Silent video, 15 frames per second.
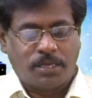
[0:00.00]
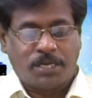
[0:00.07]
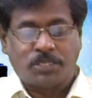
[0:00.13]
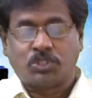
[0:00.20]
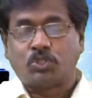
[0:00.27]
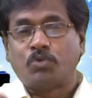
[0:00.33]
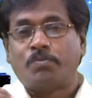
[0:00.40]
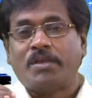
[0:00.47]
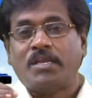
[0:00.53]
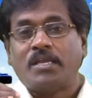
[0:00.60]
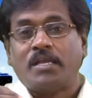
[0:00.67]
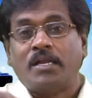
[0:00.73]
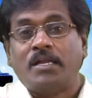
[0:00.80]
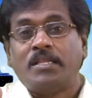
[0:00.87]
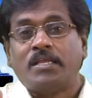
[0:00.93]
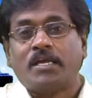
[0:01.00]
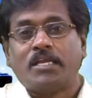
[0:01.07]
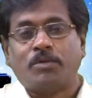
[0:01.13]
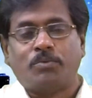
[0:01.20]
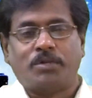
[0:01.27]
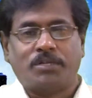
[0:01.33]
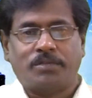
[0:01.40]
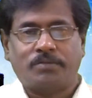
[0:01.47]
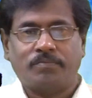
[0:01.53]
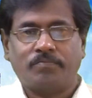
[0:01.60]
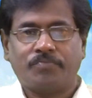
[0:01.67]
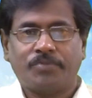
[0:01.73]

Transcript: என் சுமை எளிதாய் உள்ளது